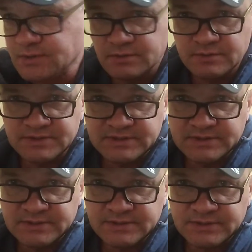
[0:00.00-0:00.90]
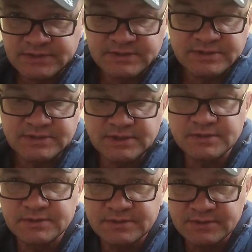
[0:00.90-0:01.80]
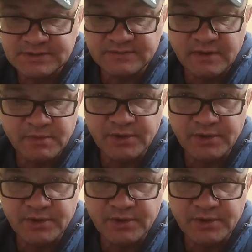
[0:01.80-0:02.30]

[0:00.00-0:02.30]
э, с, с вами